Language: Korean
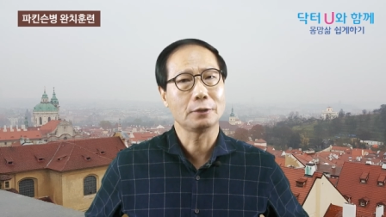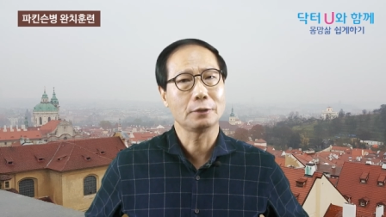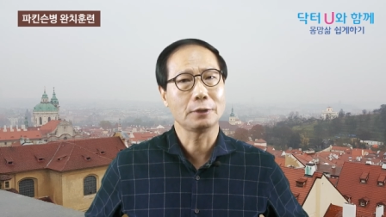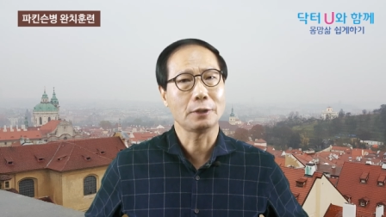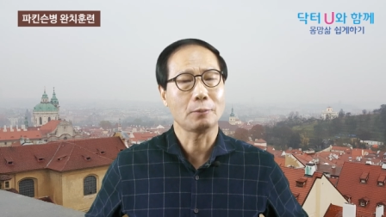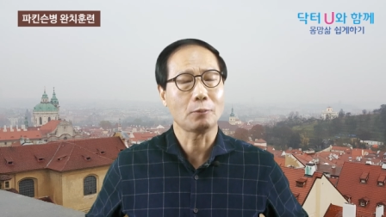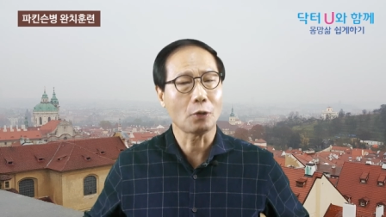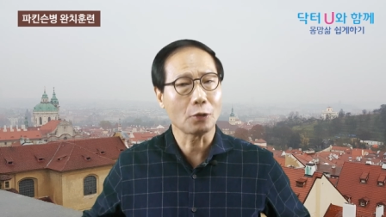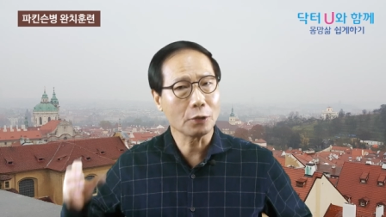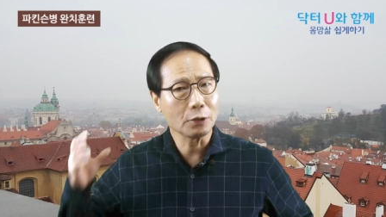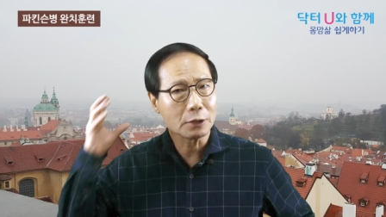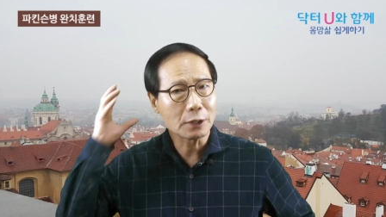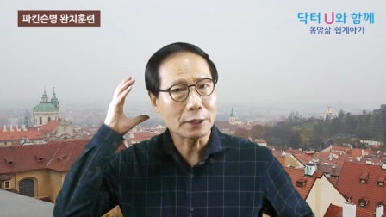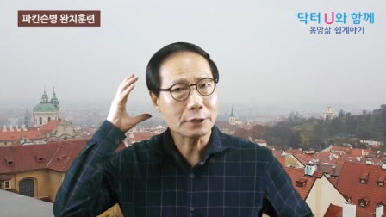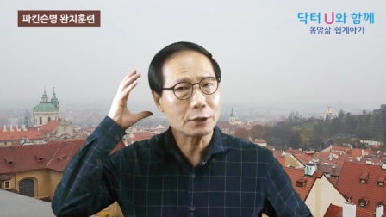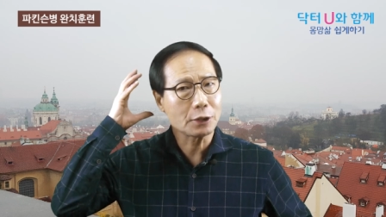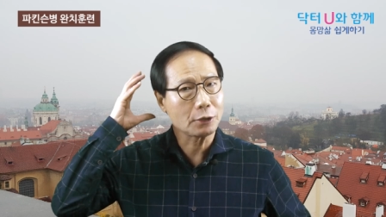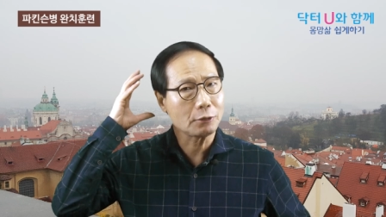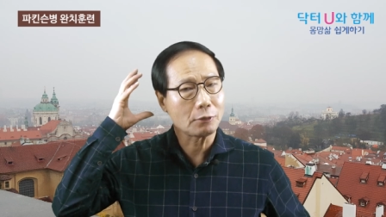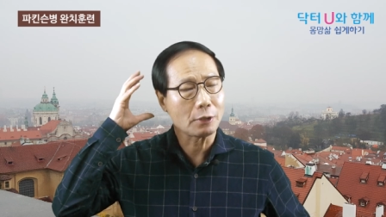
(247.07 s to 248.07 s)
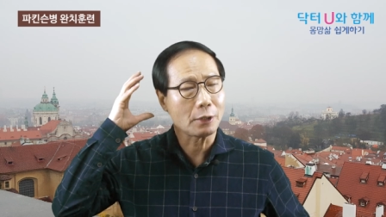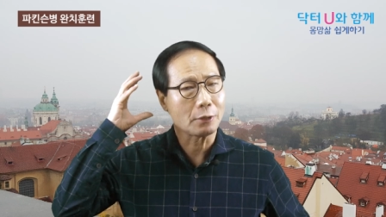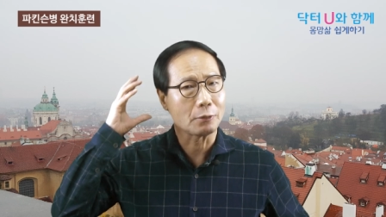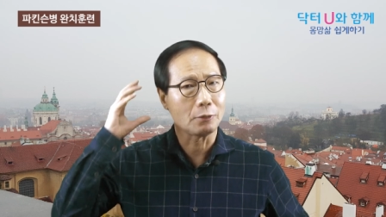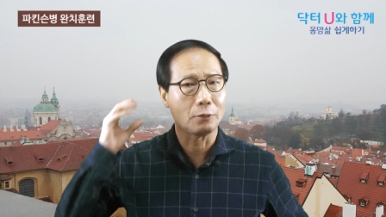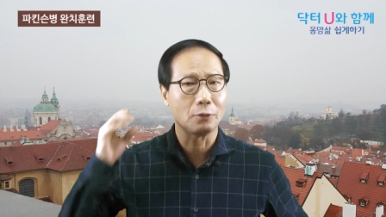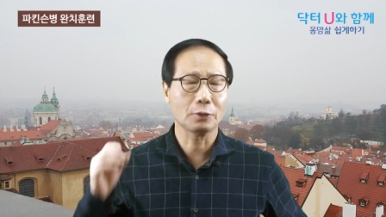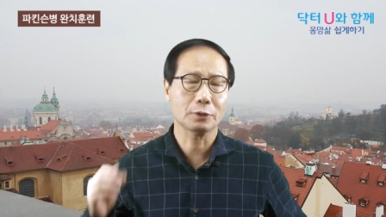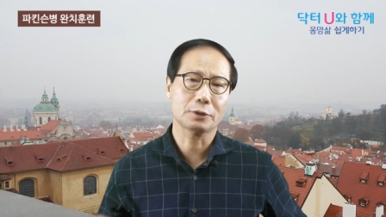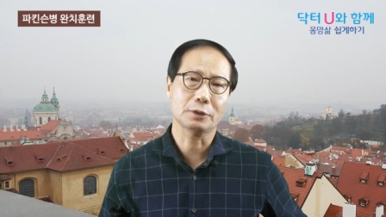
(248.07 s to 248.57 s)
네, 머리를 다치기도
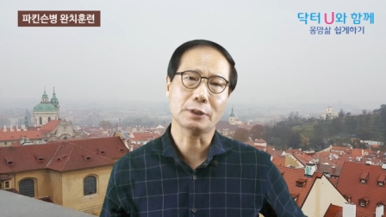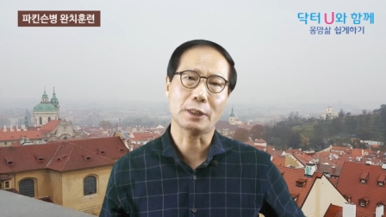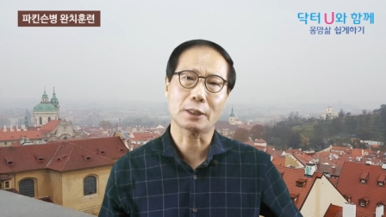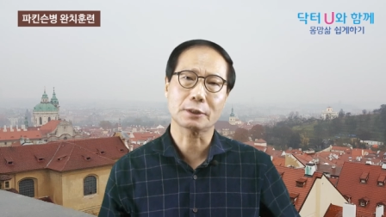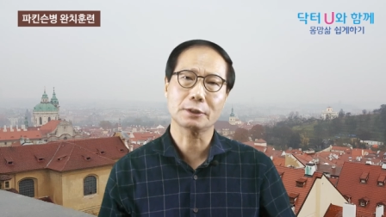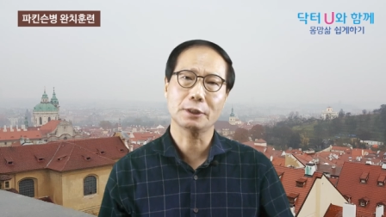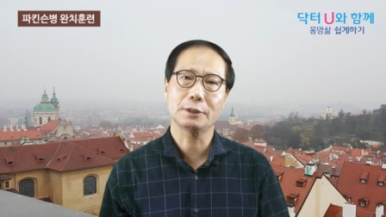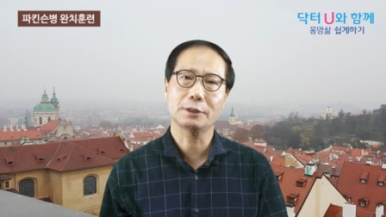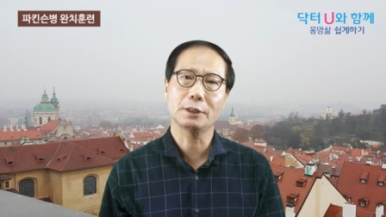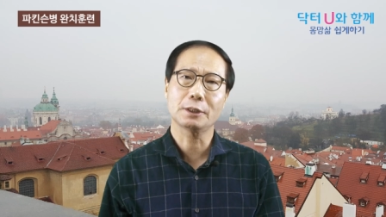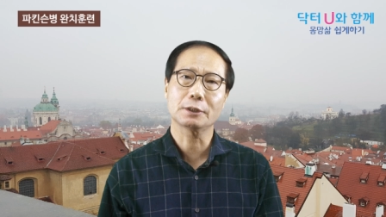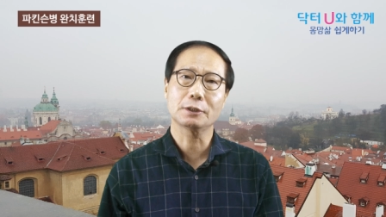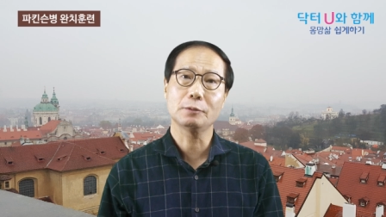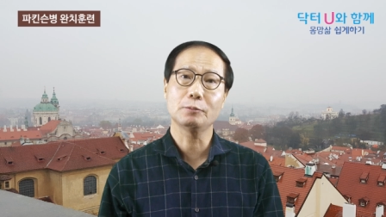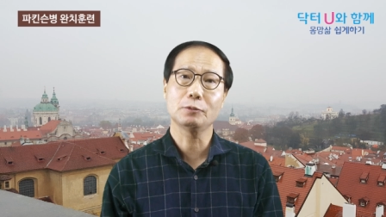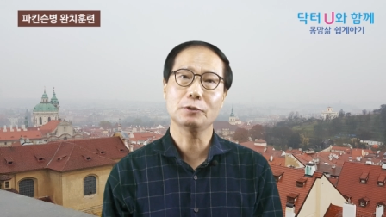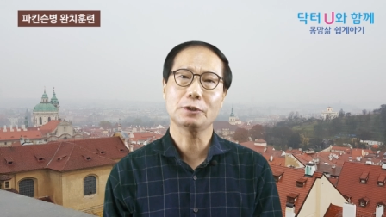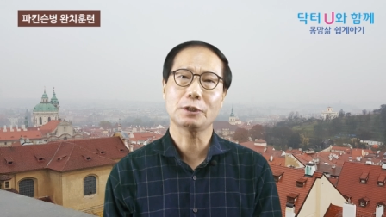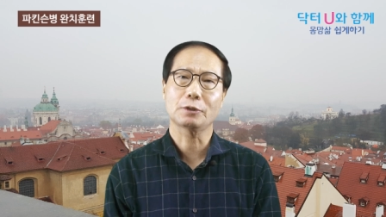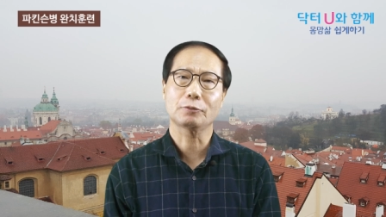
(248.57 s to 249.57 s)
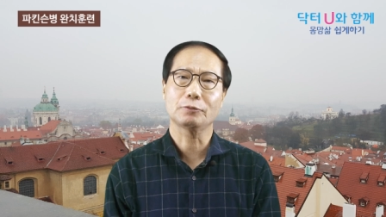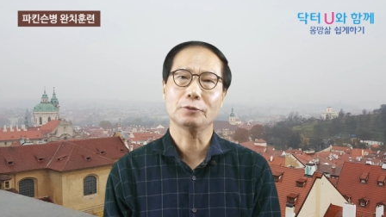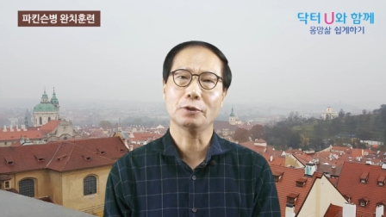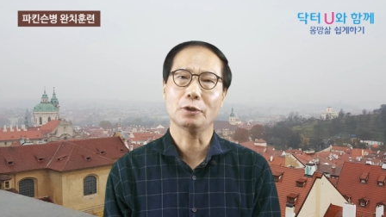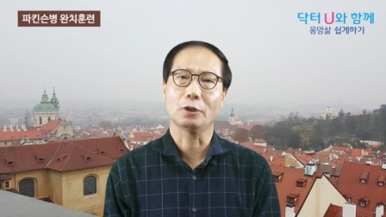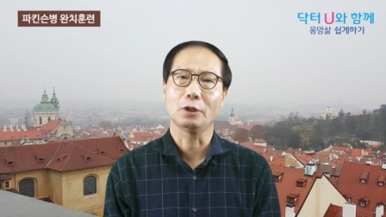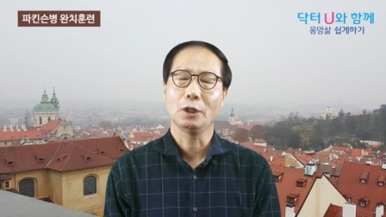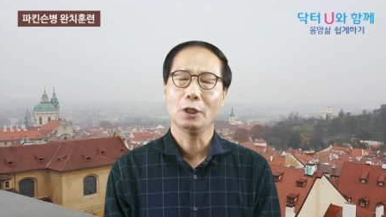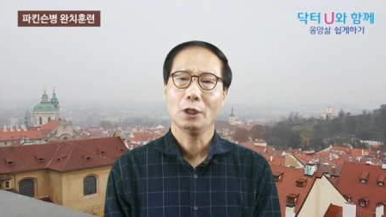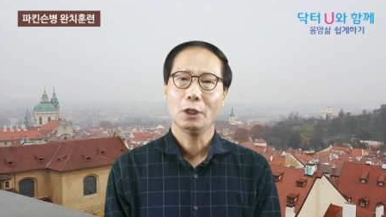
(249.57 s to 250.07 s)
하고 그래서 낙상이 제일 큰 문제고요.